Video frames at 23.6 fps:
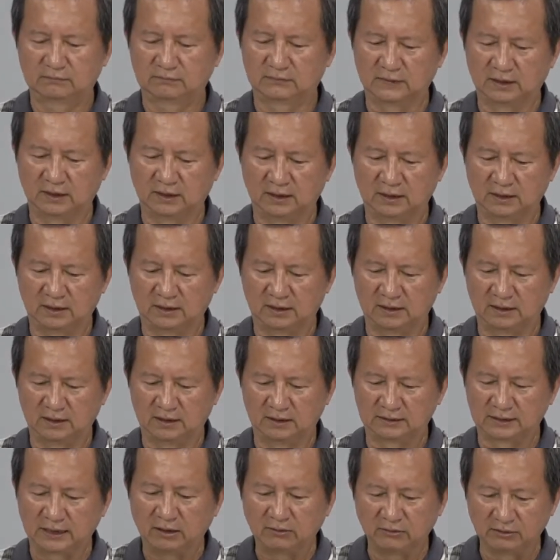
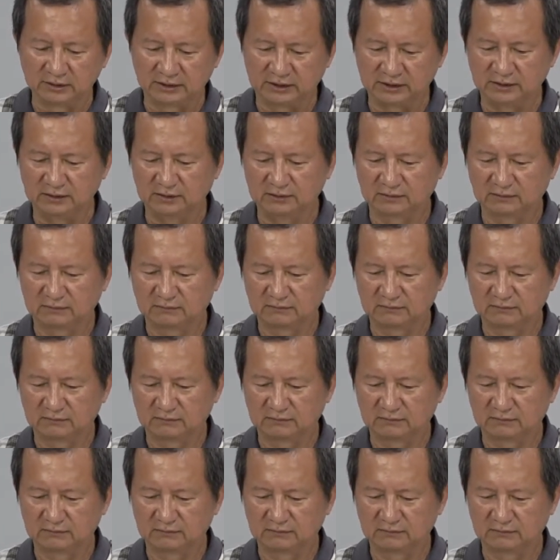啊，打火机